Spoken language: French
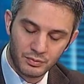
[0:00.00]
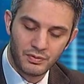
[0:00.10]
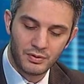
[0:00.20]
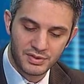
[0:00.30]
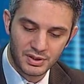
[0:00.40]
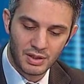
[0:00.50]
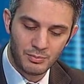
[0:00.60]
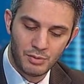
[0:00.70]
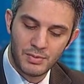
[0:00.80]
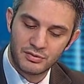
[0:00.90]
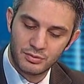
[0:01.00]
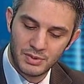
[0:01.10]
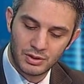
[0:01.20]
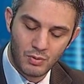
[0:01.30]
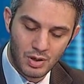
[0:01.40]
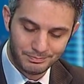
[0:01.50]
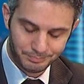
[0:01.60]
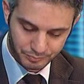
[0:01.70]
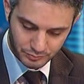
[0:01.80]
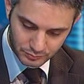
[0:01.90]
français également, en mars
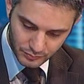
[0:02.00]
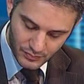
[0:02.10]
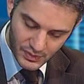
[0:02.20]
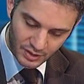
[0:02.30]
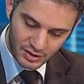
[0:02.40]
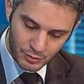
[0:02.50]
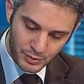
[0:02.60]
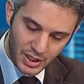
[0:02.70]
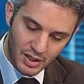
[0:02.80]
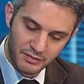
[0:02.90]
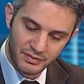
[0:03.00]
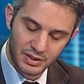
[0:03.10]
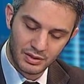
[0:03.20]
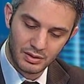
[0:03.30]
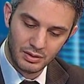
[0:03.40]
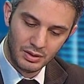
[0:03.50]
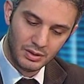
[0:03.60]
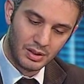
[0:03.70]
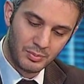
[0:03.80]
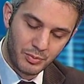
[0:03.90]
2003 qui lui est arrivé euh,
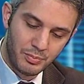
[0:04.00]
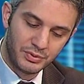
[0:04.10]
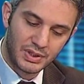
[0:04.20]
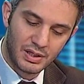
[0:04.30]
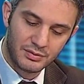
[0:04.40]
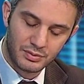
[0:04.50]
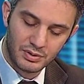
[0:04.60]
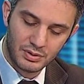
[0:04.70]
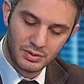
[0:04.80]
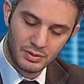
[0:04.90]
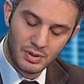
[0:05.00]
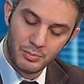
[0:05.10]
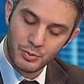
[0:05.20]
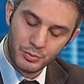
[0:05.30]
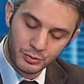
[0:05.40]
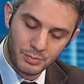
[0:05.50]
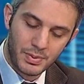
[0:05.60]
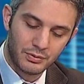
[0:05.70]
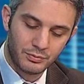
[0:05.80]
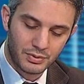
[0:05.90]
un peu plus tard, sur le, un peu plus tôt
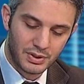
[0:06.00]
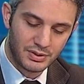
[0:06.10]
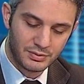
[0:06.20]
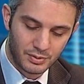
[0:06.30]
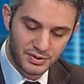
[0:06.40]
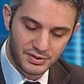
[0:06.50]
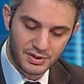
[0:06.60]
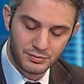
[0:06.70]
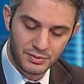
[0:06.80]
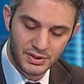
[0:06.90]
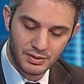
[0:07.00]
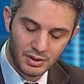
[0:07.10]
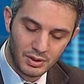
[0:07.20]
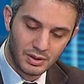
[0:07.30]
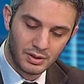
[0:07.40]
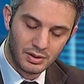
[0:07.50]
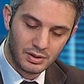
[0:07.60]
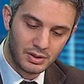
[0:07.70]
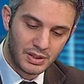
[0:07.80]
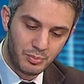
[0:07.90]
pardon, sur les, sur les États-Unis.
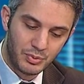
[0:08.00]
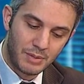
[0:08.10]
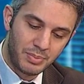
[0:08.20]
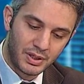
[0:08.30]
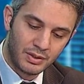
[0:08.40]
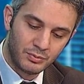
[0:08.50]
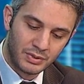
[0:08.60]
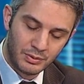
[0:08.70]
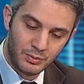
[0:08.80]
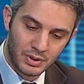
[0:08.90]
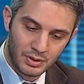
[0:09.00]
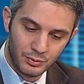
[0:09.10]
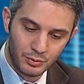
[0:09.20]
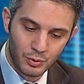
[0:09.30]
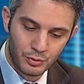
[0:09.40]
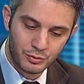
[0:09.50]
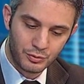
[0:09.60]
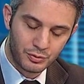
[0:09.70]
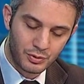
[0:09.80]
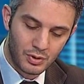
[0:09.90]
Euh, et puis après, on a eu une hausse
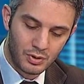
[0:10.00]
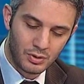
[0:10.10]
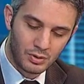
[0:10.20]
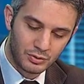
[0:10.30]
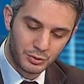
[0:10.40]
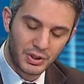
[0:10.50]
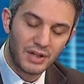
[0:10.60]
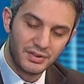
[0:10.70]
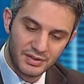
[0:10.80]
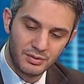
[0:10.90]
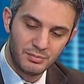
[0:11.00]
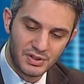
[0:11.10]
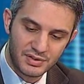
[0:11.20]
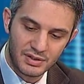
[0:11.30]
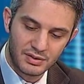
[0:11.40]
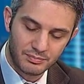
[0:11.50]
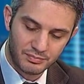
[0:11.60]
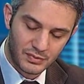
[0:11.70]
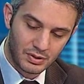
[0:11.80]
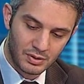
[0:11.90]
jusqu'à l'été 2007
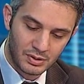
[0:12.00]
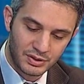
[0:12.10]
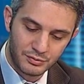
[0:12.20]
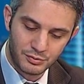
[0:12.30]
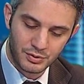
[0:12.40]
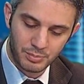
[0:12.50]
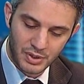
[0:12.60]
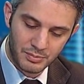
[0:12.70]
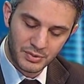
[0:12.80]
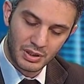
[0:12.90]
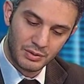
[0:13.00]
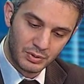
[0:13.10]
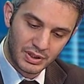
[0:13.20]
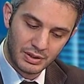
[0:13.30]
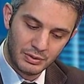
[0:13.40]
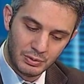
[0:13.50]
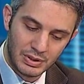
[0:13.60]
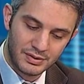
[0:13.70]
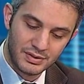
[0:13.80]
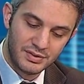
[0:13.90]
euh, crise du subprime qui a,
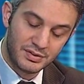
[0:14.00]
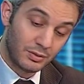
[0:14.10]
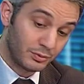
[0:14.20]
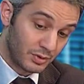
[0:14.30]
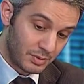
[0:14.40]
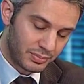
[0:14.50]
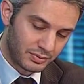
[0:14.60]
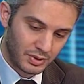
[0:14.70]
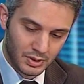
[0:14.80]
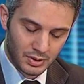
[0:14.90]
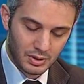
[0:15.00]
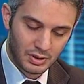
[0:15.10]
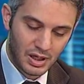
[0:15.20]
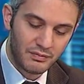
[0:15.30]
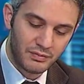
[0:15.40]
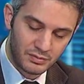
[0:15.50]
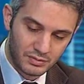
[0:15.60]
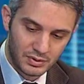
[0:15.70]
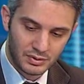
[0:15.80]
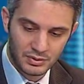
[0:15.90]
été initiée en Europe euh,
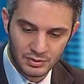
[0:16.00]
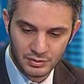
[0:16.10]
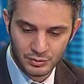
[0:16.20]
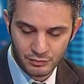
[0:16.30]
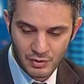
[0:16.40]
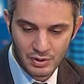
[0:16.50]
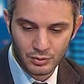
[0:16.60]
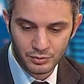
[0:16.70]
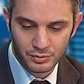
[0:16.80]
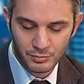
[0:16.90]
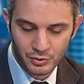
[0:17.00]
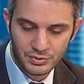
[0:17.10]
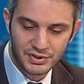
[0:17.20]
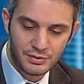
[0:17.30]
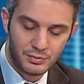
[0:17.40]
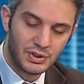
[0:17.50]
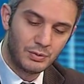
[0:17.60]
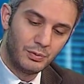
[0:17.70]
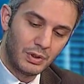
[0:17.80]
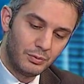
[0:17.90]
avant euh, de voir le retournement aux États-Unis
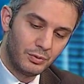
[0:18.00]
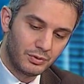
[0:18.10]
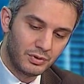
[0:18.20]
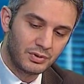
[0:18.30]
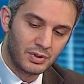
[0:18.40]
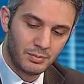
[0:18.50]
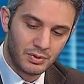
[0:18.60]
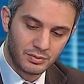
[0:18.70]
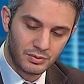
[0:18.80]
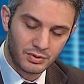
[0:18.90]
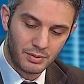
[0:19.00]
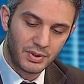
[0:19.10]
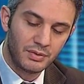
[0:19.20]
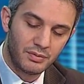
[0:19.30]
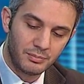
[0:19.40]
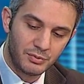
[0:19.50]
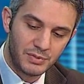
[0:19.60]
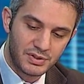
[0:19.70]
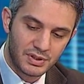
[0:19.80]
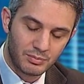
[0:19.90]
qui lui a eu lieu en octobre, entre octobre et novembre
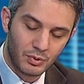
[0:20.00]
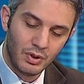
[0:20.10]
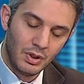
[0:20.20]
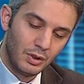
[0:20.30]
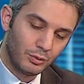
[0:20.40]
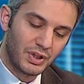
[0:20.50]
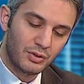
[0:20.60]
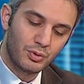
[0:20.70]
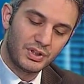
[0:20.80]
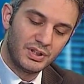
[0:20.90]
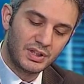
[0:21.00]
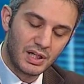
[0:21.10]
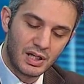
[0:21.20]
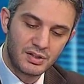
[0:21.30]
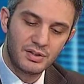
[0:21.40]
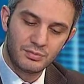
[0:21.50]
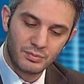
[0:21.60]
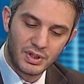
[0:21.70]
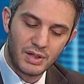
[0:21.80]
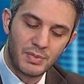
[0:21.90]
2007. Bon. Donc il y a toujours des décalages qui
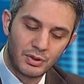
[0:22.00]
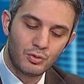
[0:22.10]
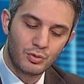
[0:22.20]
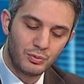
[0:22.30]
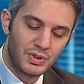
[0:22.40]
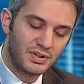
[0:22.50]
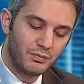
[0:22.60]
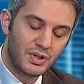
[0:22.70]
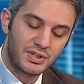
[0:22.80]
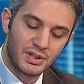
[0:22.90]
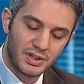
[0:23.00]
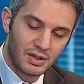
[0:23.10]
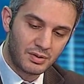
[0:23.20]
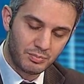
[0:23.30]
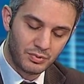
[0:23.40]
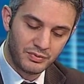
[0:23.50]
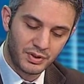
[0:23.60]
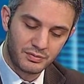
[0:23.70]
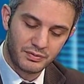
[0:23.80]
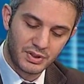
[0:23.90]
sont réels. Maintenant aujourd'hui, est-ce qu'il faut acheter le CAC Pour
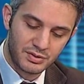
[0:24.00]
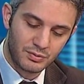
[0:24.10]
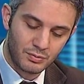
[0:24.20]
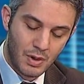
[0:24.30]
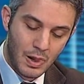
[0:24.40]
revenir sur votre question,